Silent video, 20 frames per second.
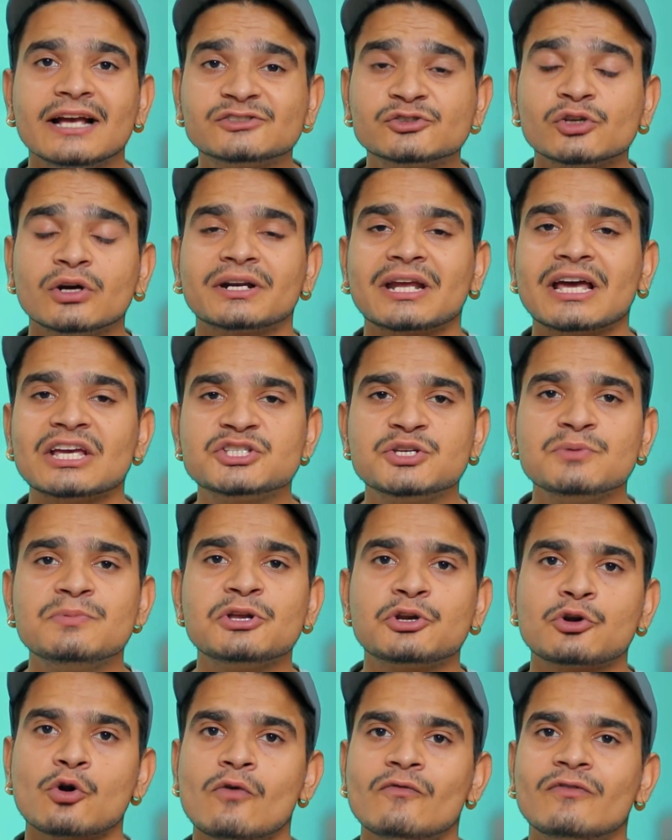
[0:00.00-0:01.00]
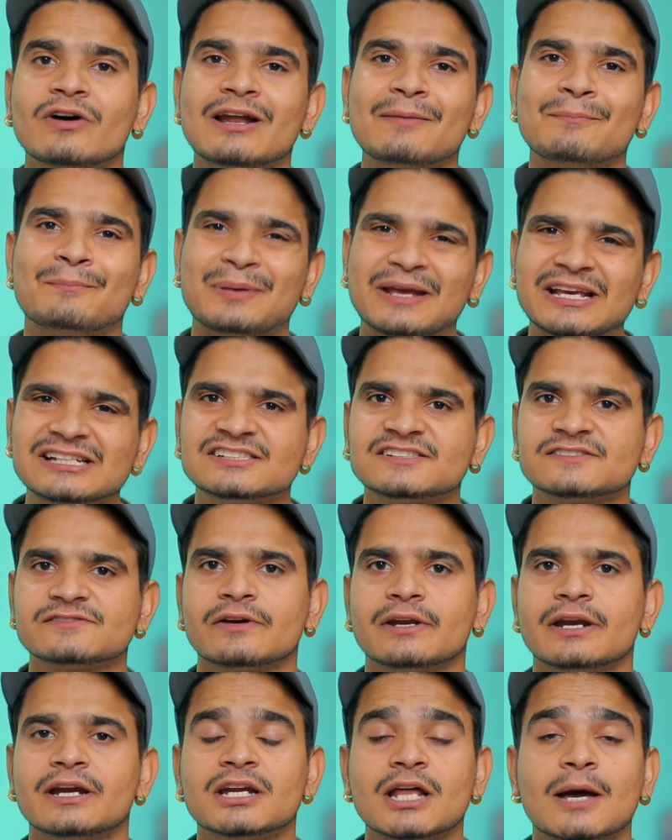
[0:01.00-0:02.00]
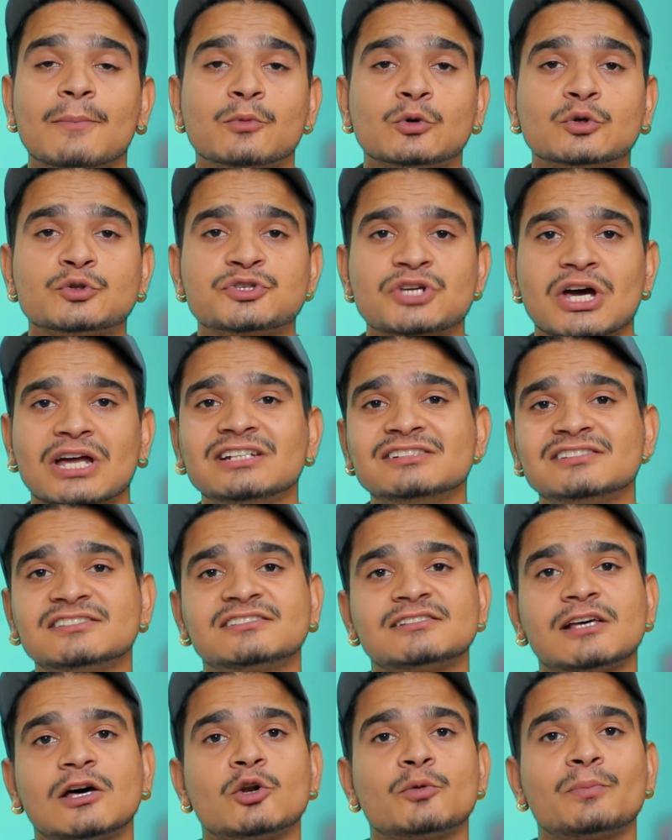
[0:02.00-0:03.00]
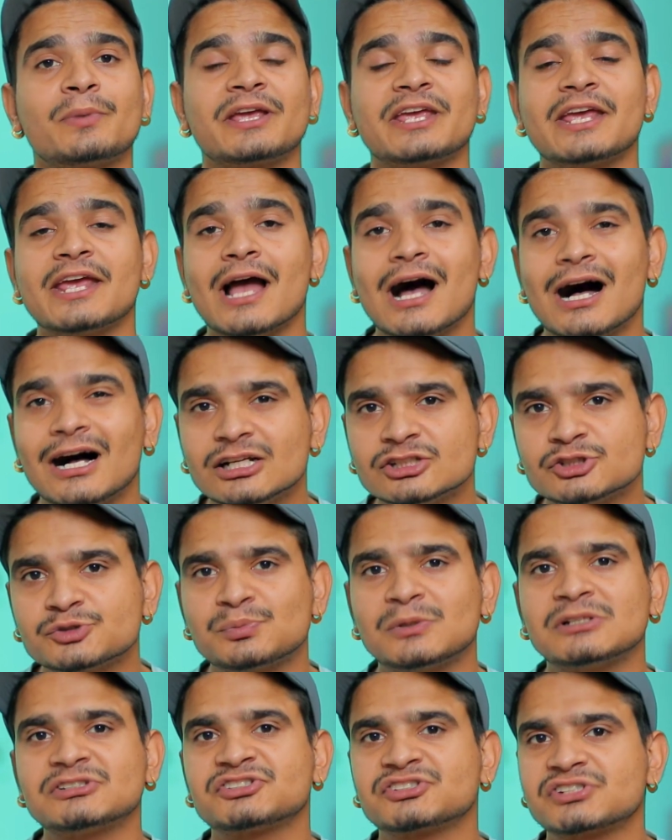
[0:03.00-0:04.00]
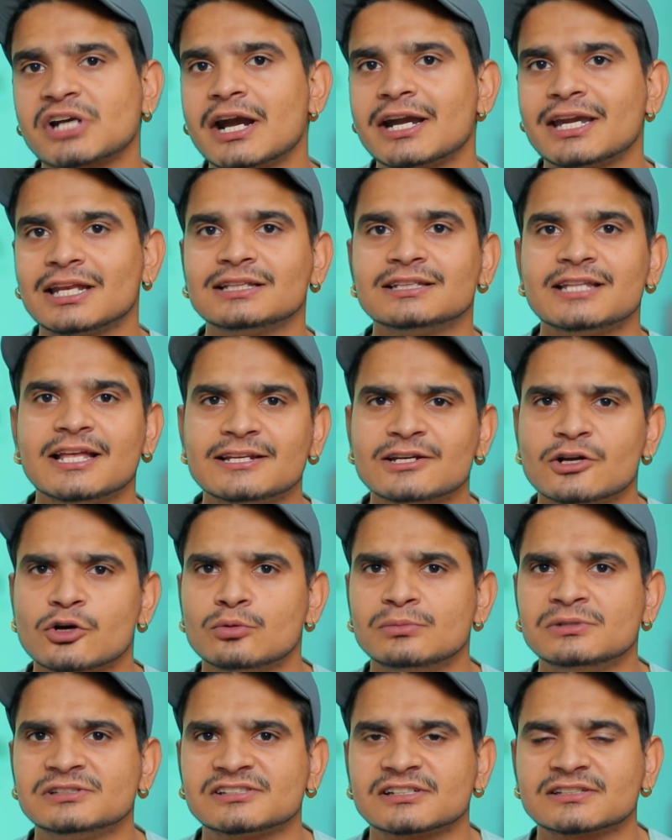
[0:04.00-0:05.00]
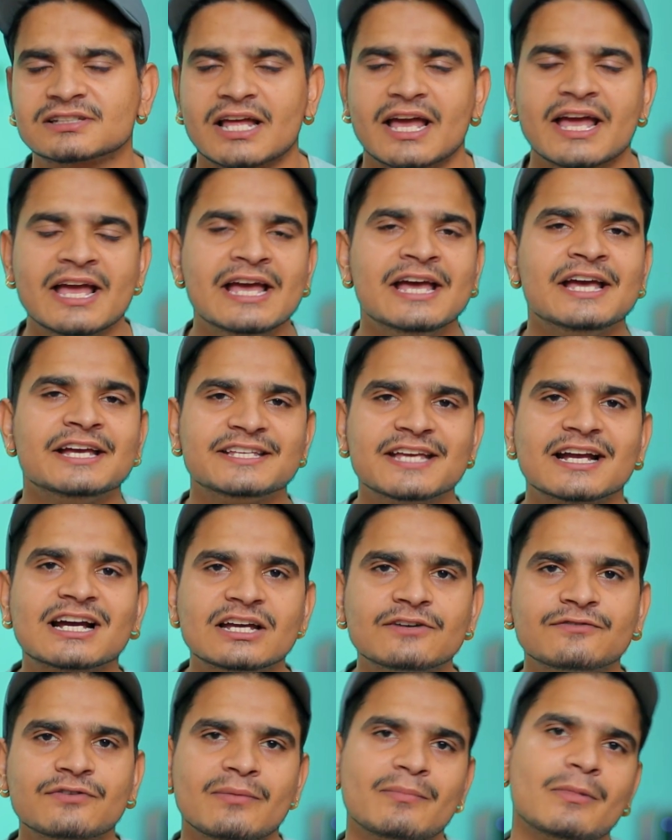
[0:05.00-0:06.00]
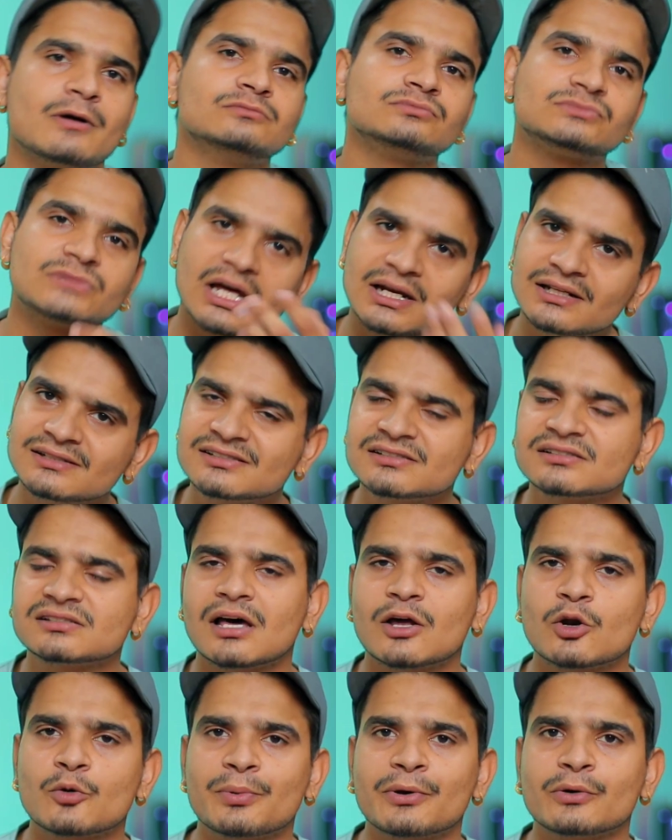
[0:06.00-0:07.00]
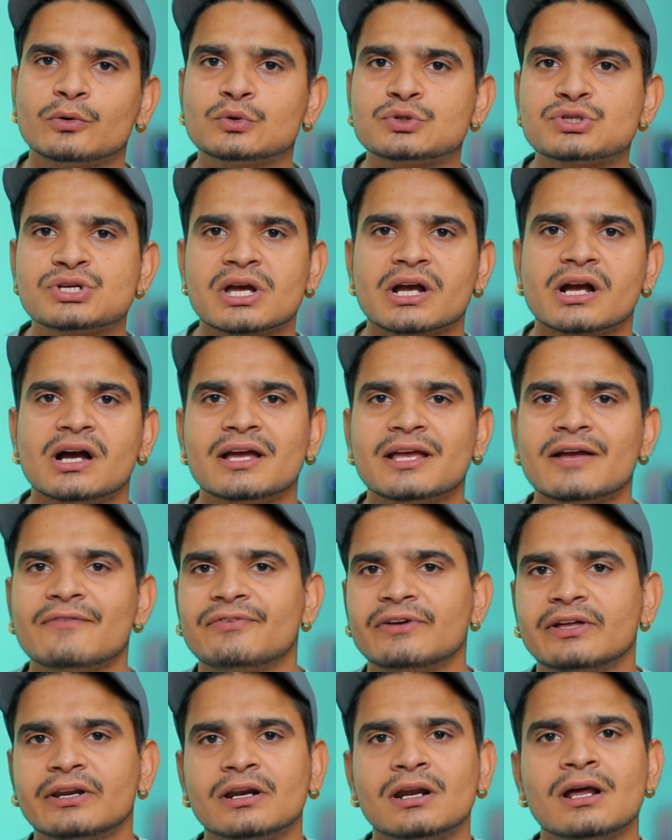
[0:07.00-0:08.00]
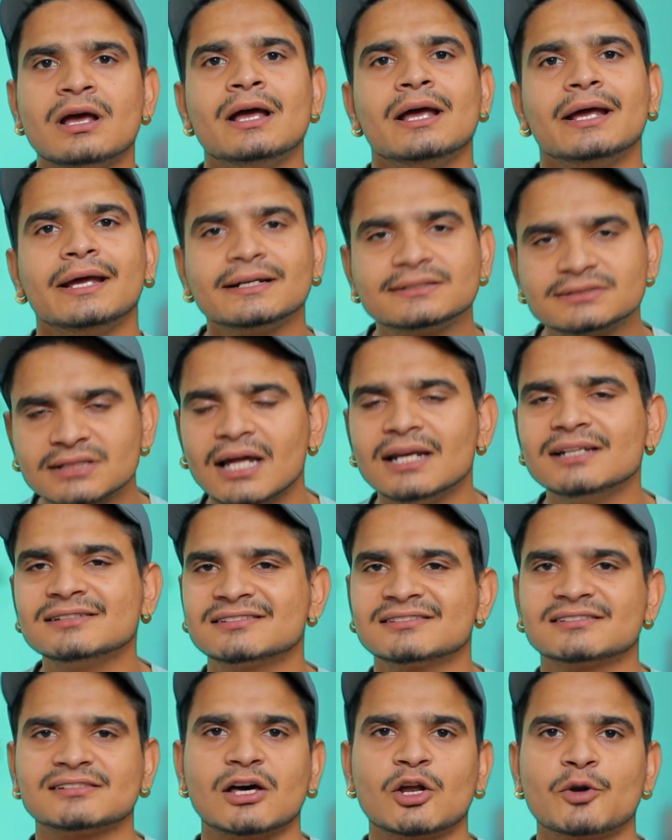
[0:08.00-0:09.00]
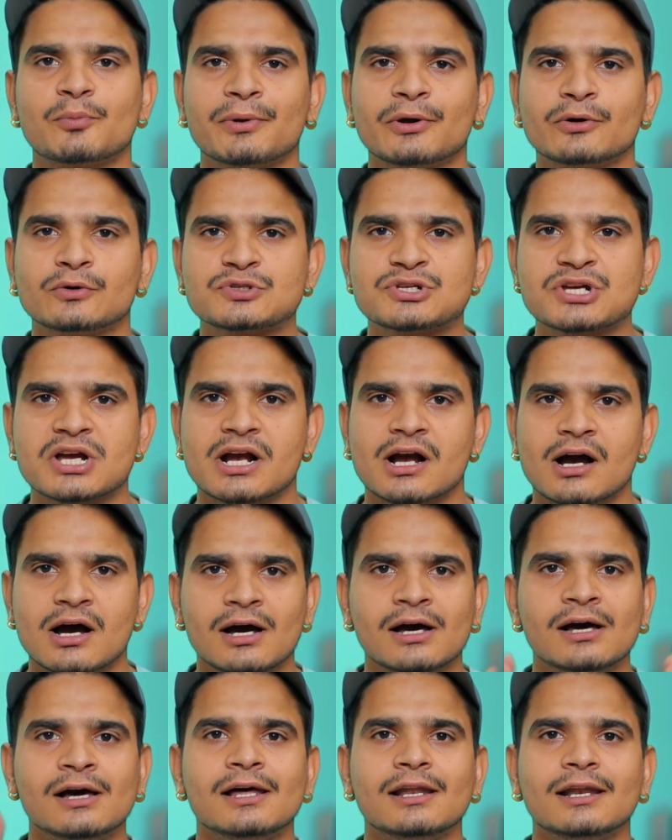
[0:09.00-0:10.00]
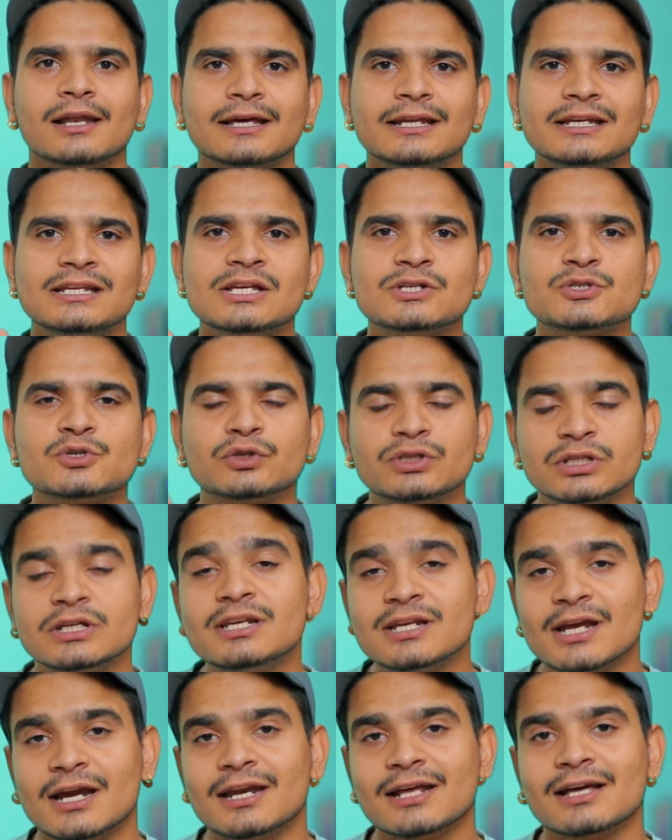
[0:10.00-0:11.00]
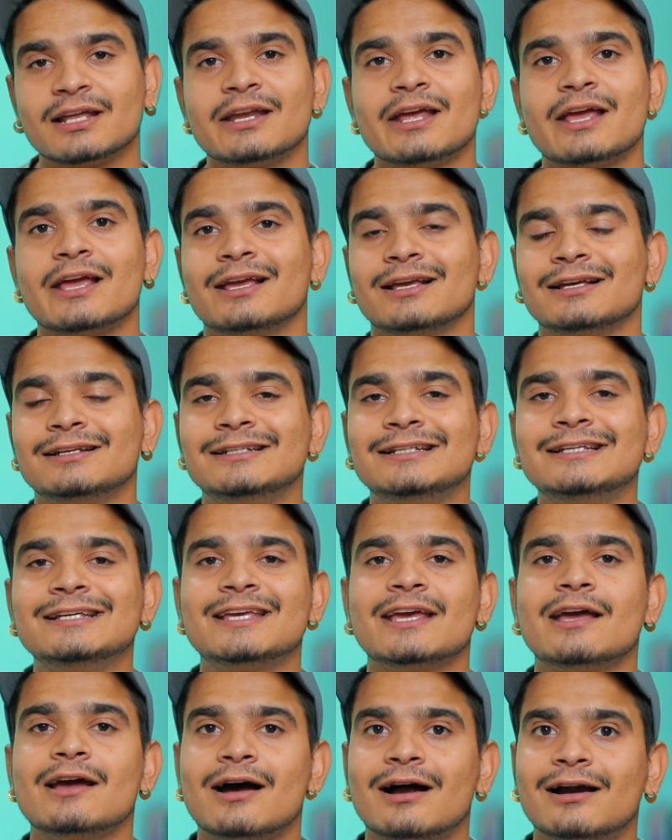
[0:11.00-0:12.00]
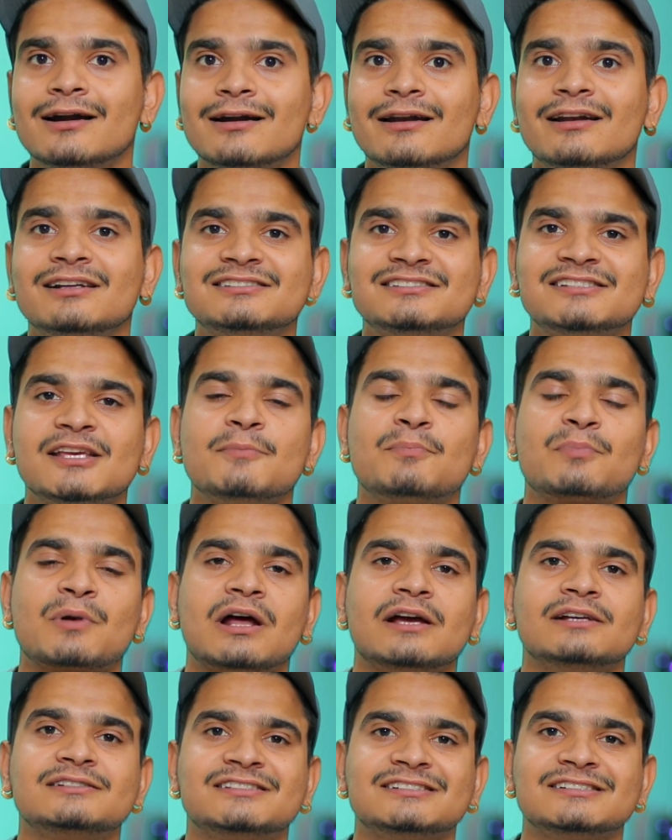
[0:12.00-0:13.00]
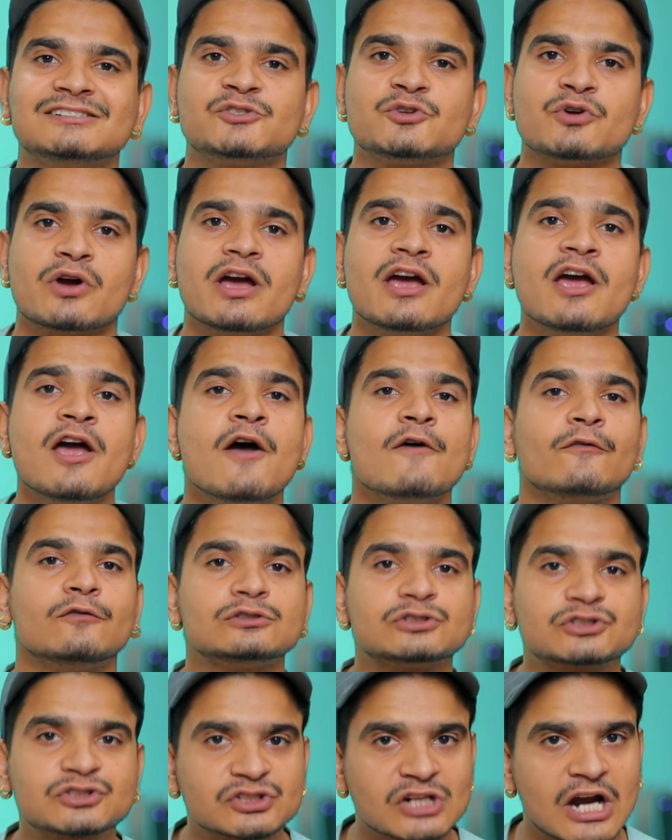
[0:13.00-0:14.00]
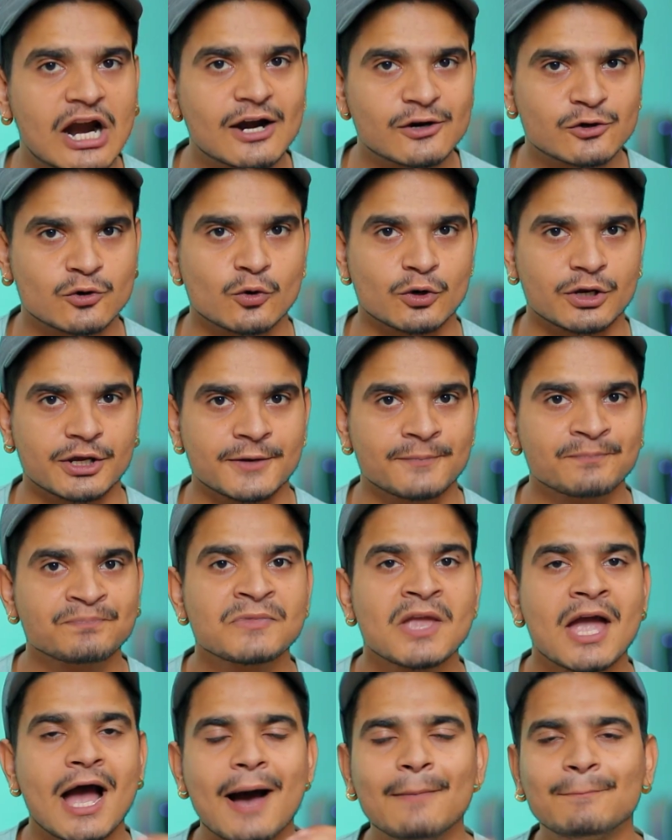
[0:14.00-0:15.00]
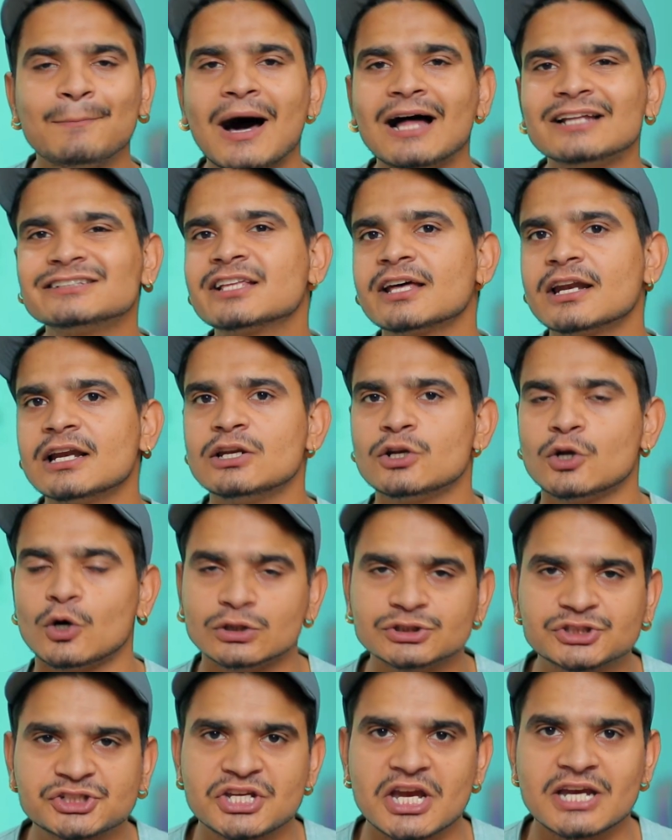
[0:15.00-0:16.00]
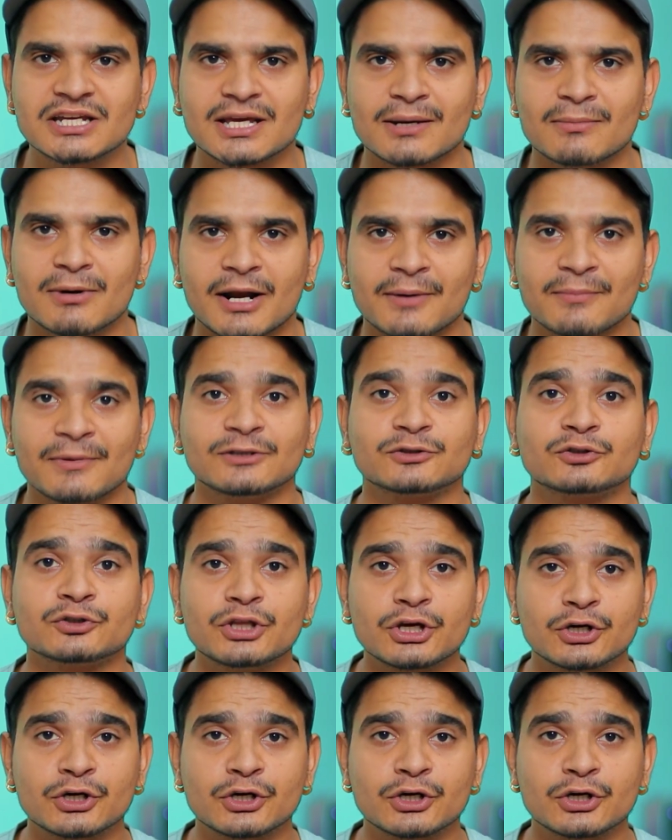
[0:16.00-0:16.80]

एक सौ रोम वाला बेस वेरिएंट आपको चालीस हजार रुपए के आसपास स्टार्टिंग देखने को मिल सकता है ये कंफर्म है उनतालीस हजार रुपए हो जाएगा या फिर इकतालीस हज़ार रुपए हो जाएगा लेकिन ये जो तीन कैटेगरी है इन्हीं के अंडर इसकी प्राइसिंग जो है वो स्टार्ट होगी अब बात करें लॉन्च डेट के बारे में तो